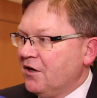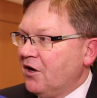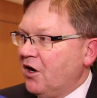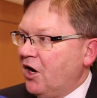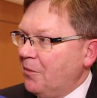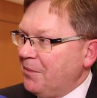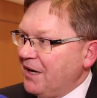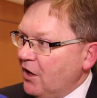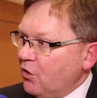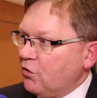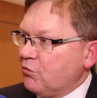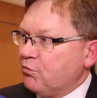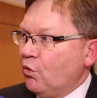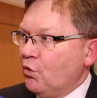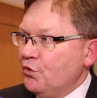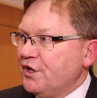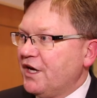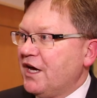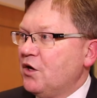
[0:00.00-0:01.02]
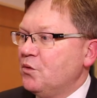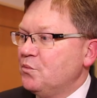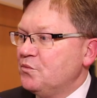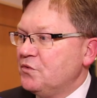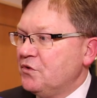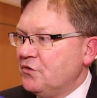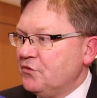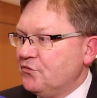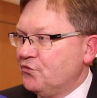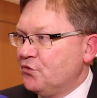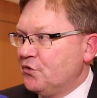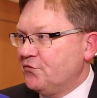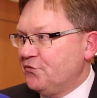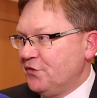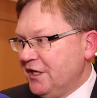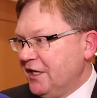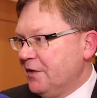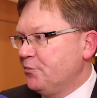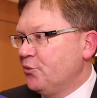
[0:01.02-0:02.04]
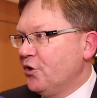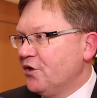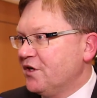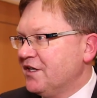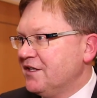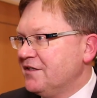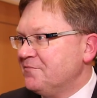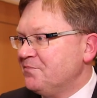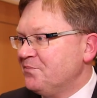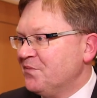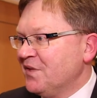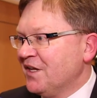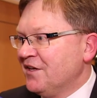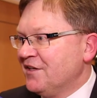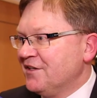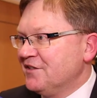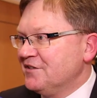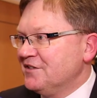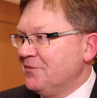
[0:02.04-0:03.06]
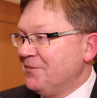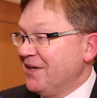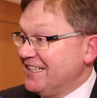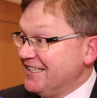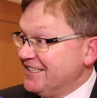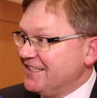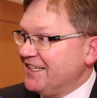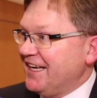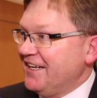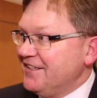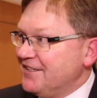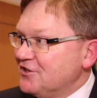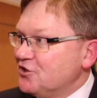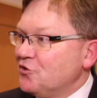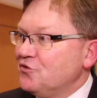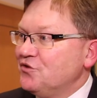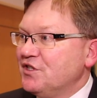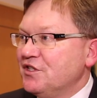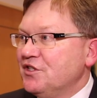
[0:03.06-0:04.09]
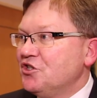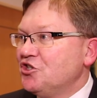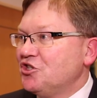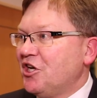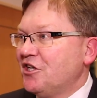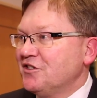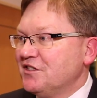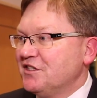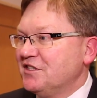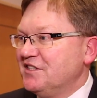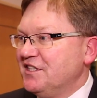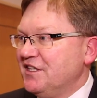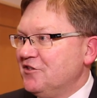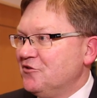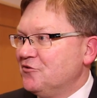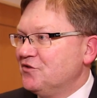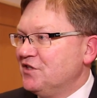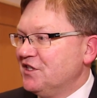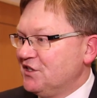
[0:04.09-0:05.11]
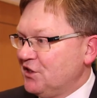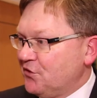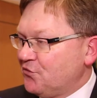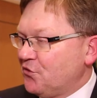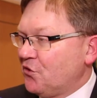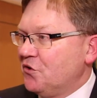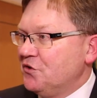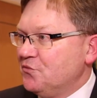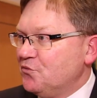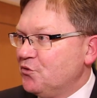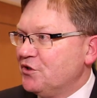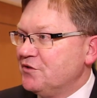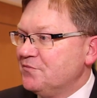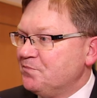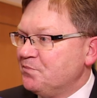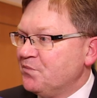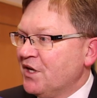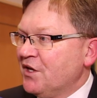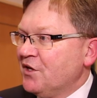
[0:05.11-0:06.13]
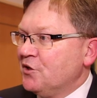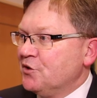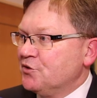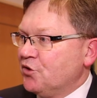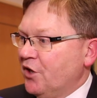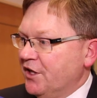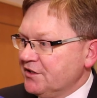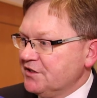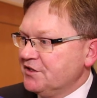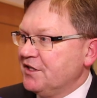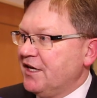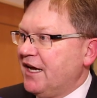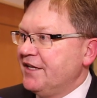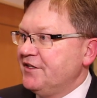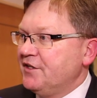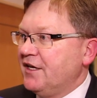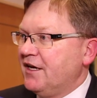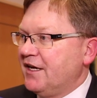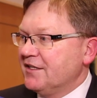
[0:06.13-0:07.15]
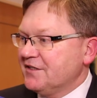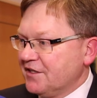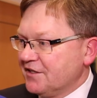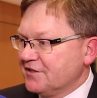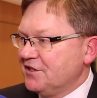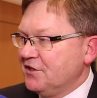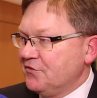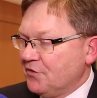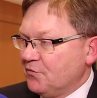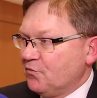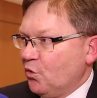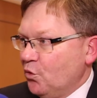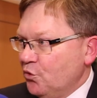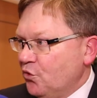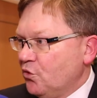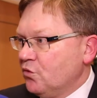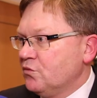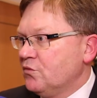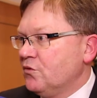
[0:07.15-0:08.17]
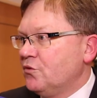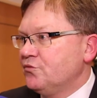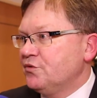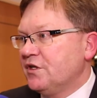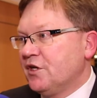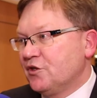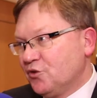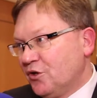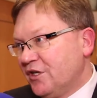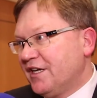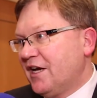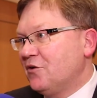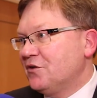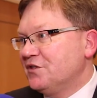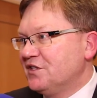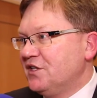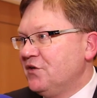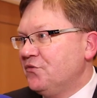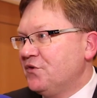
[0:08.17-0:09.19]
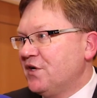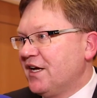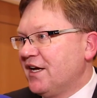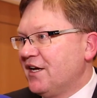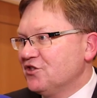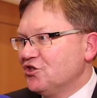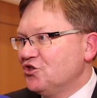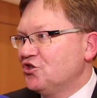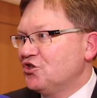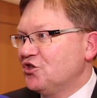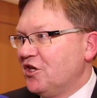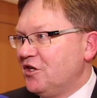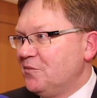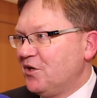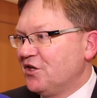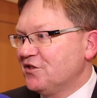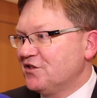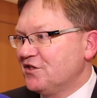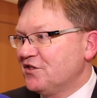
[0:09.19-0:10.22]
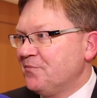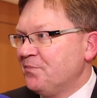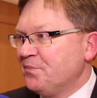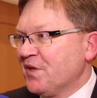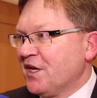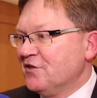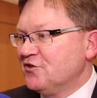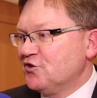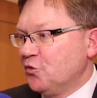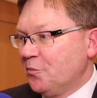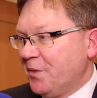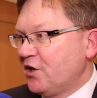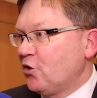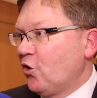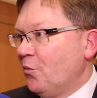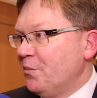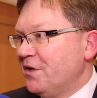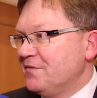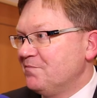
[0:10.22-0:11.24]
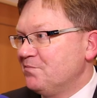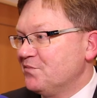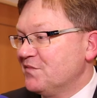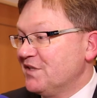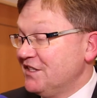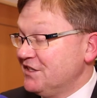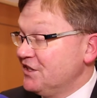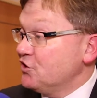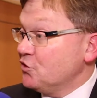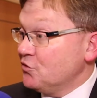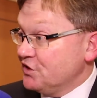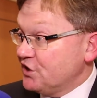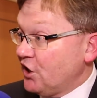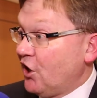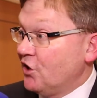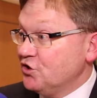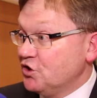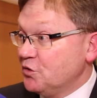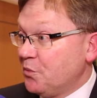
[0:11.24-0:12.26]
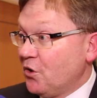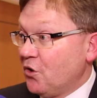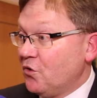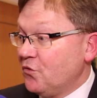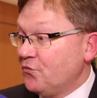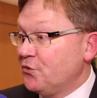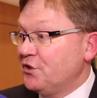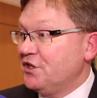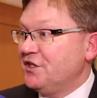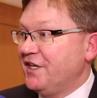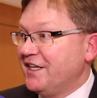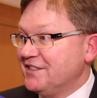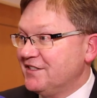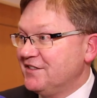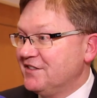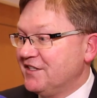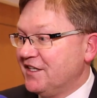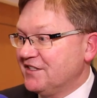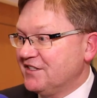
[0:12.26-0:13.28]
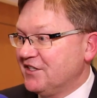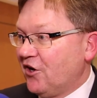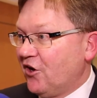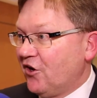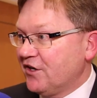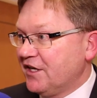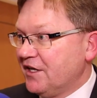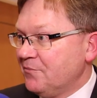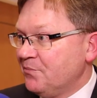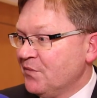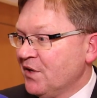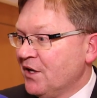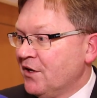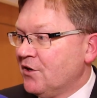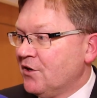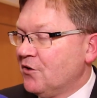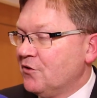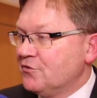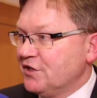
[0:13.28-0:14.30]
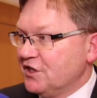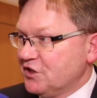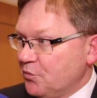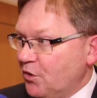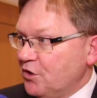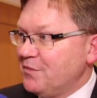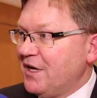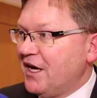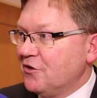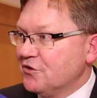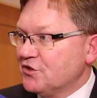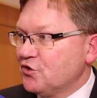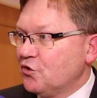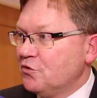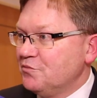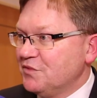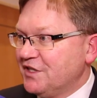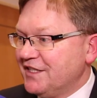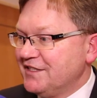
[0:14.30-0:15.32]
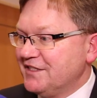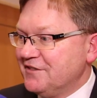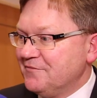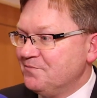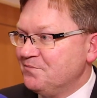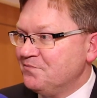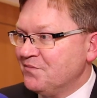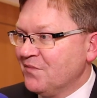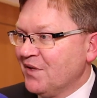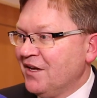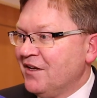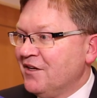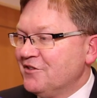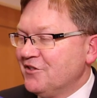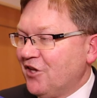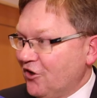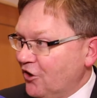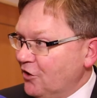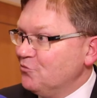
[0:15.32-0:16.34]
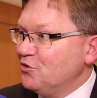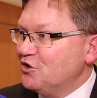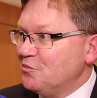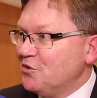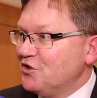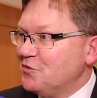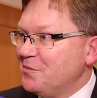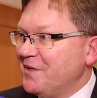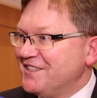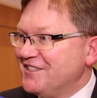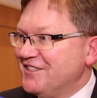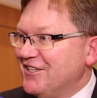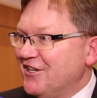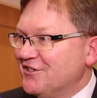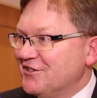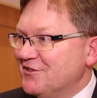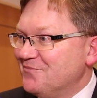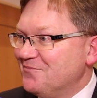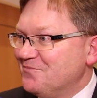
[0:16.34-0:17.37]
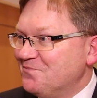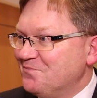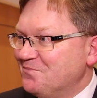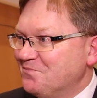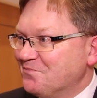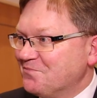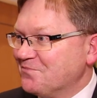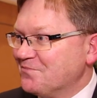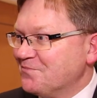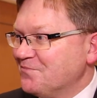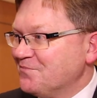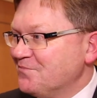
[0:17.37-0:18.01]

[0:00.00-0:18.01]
aber auch Wohnraum für viele Bürger, die wirklich gerne zu uns in die Stadt ziehen und die sich freuen würden, dort eine attraktive Wohnung und natürlich auch einen Tiefgaragenstellplatz zu bekommen. Das ist unser Anspruch für die nächsten sechs Jahre und das wollen wir auch so umsetzen. Daran müssen wir uns messen lassen. Mhm.